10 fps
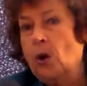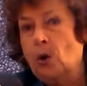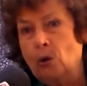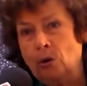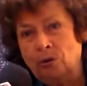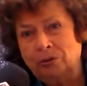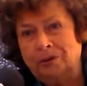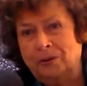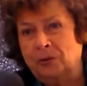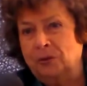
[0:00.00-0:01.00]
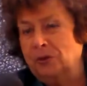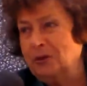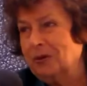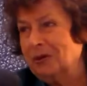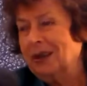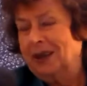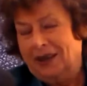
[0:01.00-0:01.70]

Oh, ça, mon Dieu, je...